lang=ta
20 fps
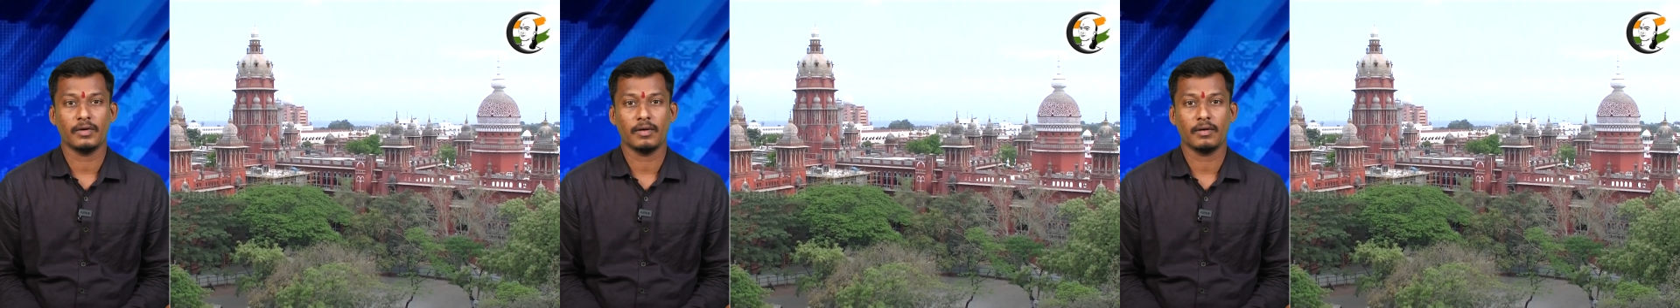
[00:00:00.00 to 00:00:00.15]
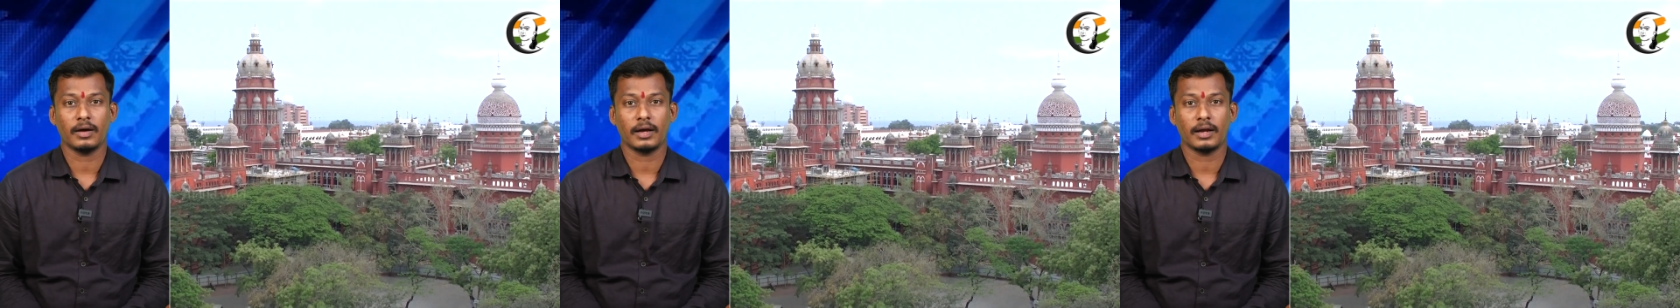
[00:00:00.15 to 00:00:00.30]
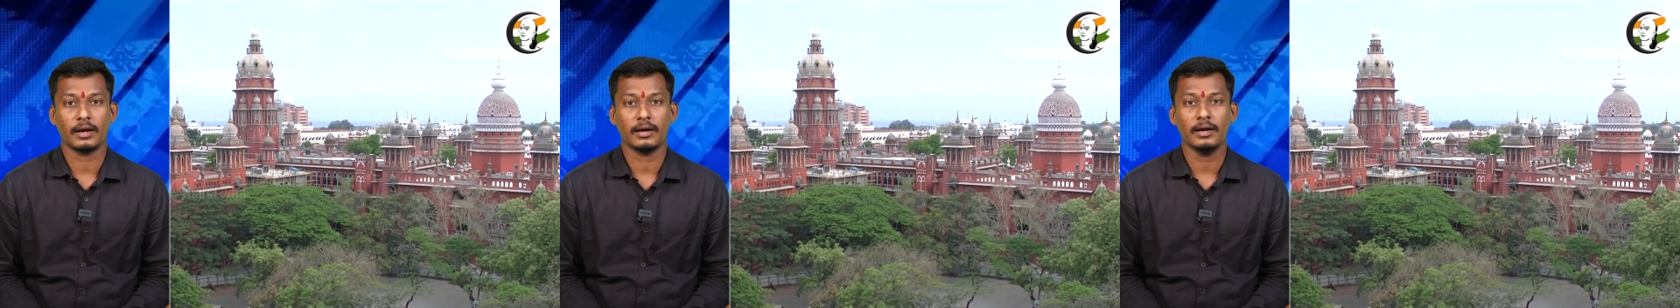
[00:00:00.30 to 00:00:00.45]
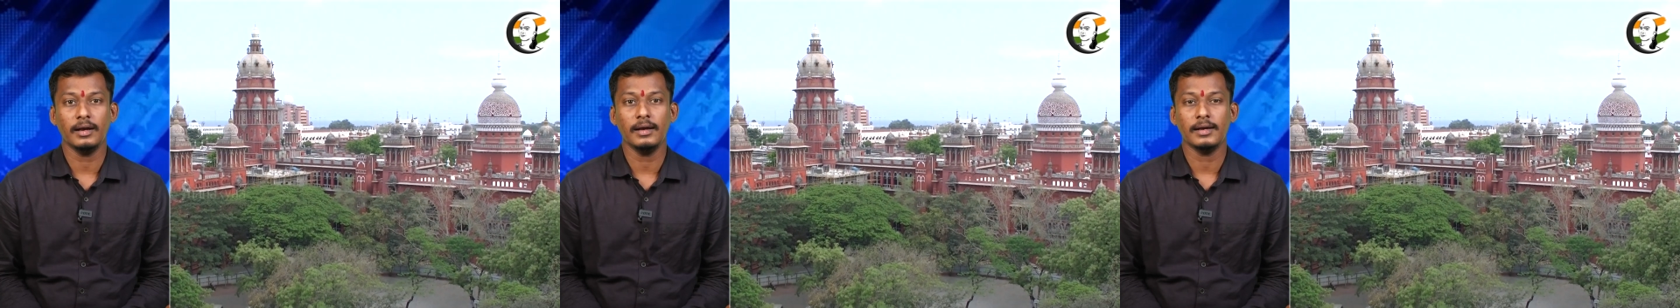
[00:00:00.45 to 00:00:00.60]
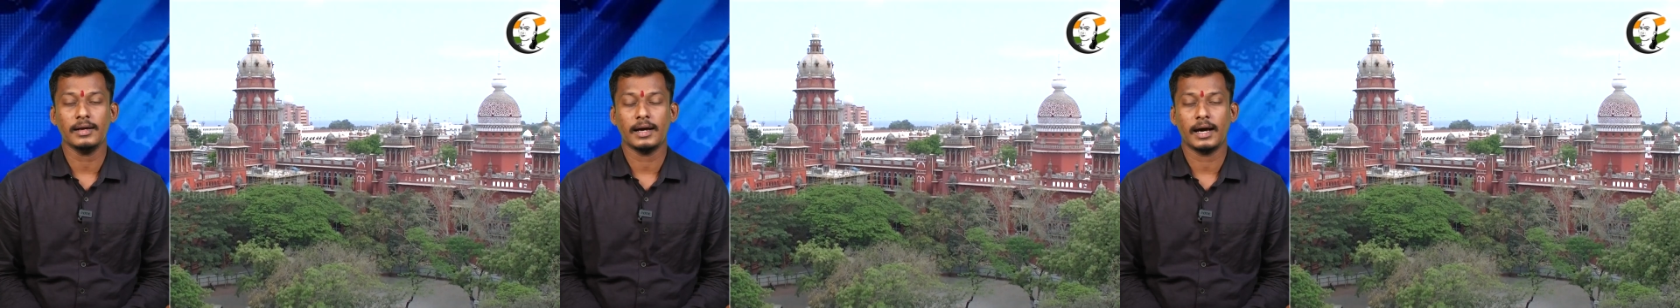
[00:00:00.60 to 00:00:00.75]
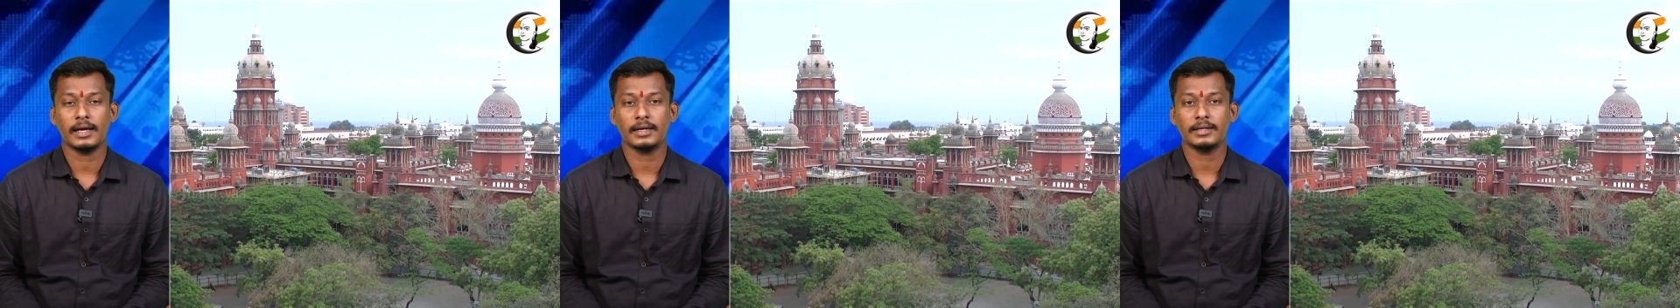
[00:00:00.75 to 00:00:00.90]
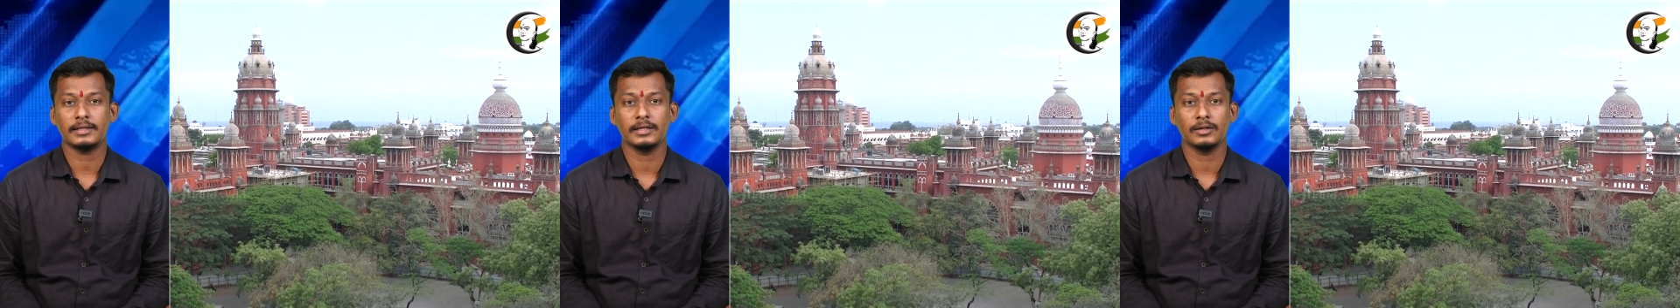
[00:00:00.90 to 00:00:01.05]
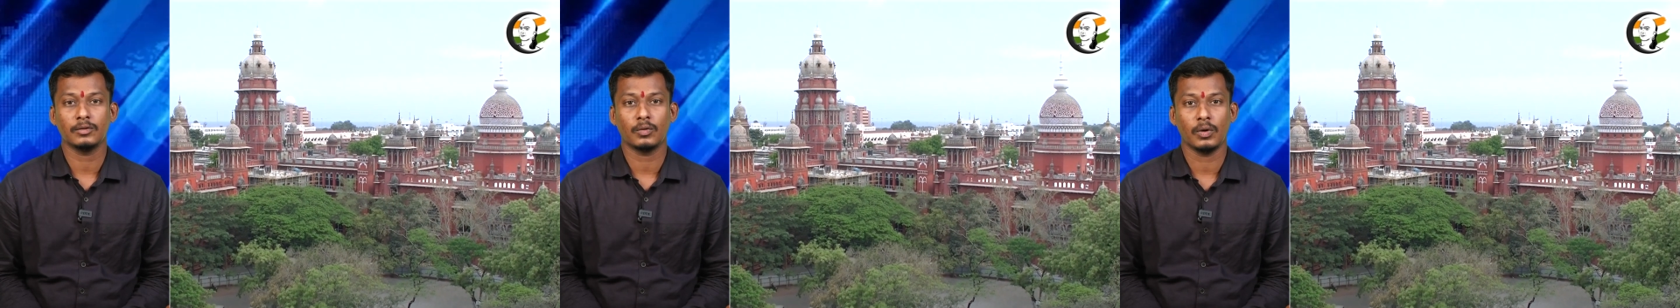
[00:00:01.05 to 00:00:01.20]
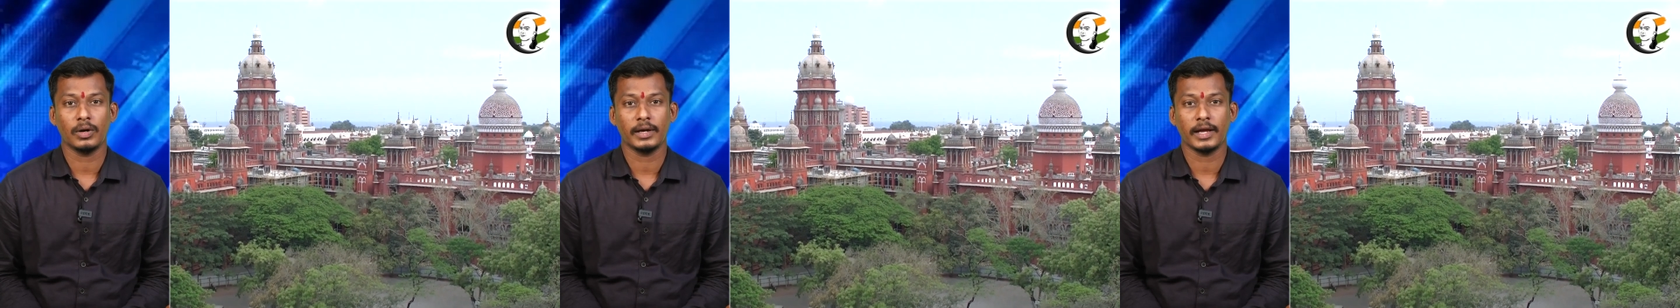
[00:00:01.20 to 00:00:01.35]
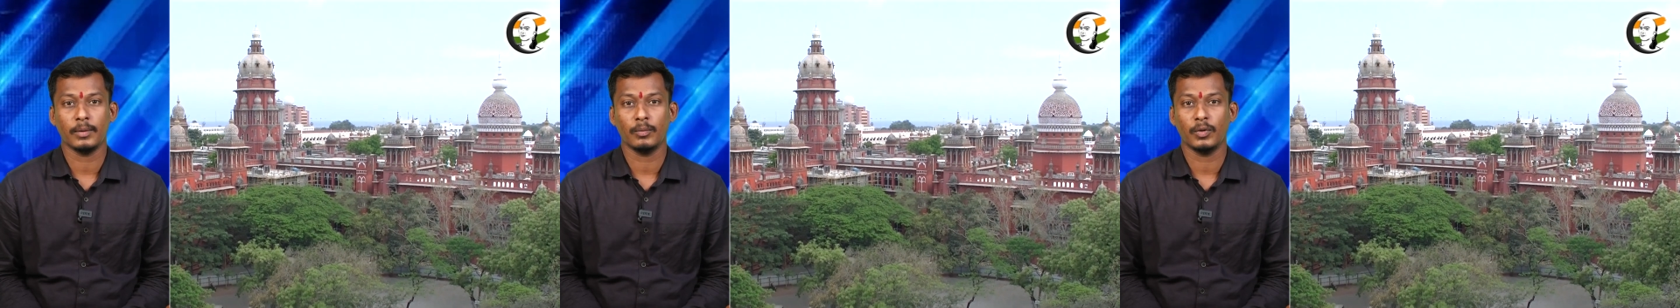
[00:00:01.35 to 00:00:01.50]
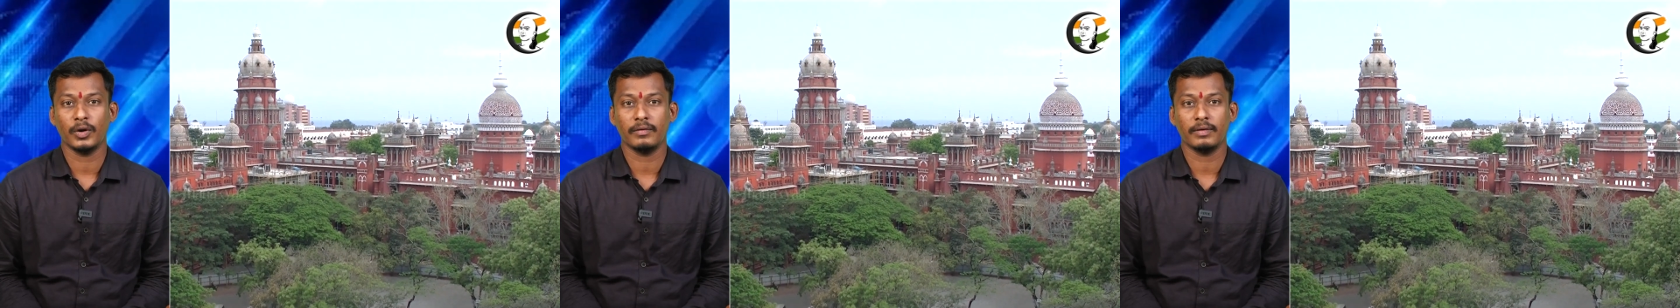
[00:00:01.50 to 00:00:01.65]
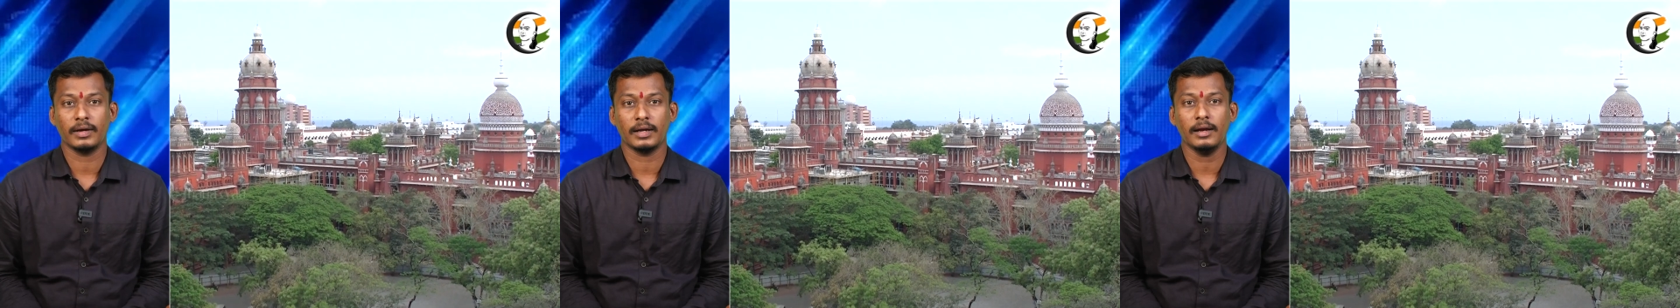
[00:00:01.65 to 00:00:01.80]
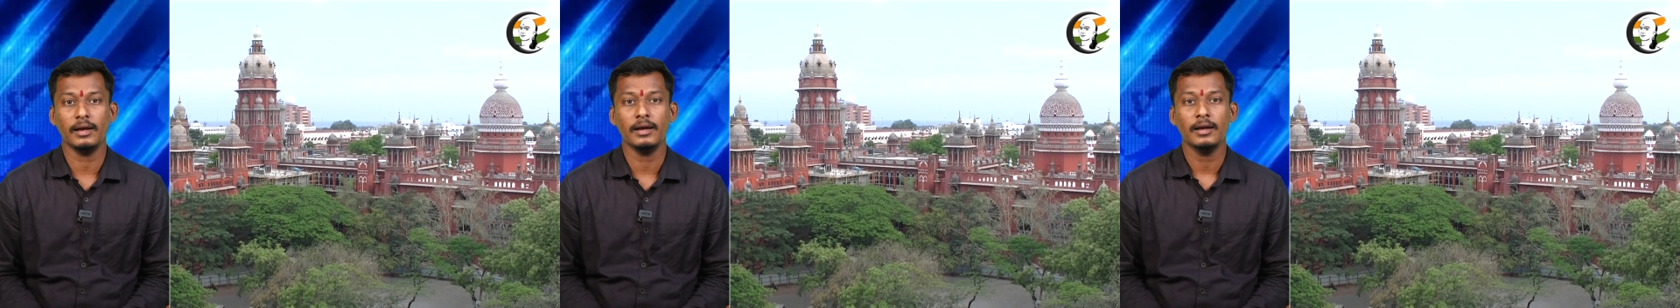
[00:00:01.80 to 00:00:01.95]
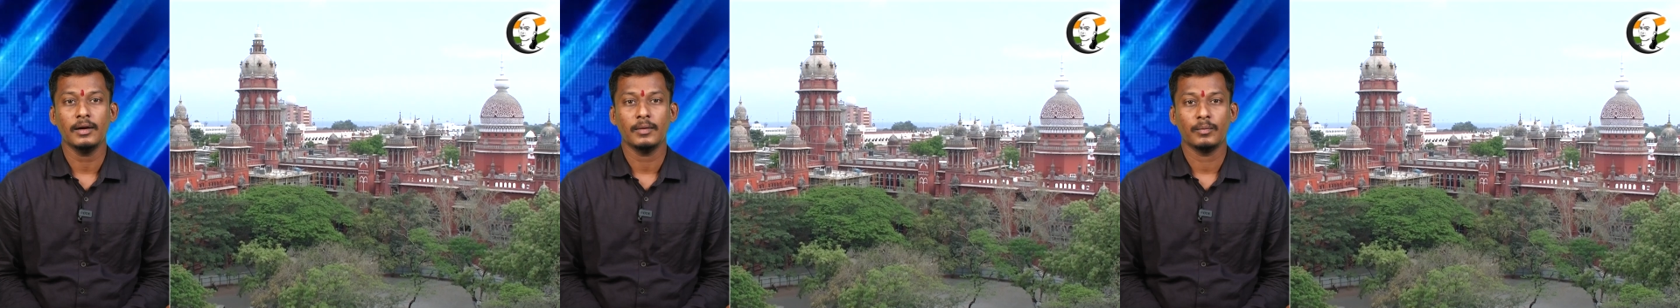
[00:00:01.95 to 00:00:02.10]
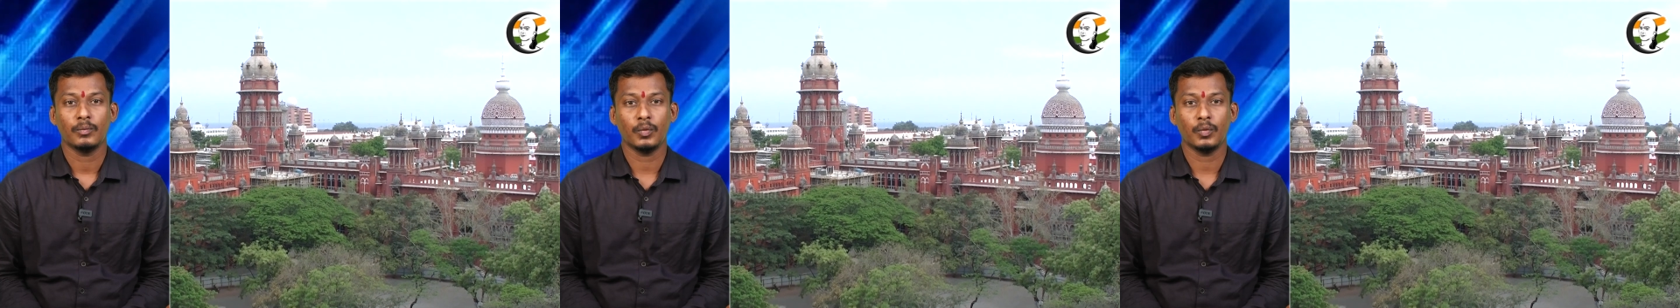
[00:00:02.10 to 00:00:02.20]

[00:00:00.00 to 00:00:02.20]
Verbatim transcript: விவகாரங்களில் அரசின் கொள்கை முடிவுகளில்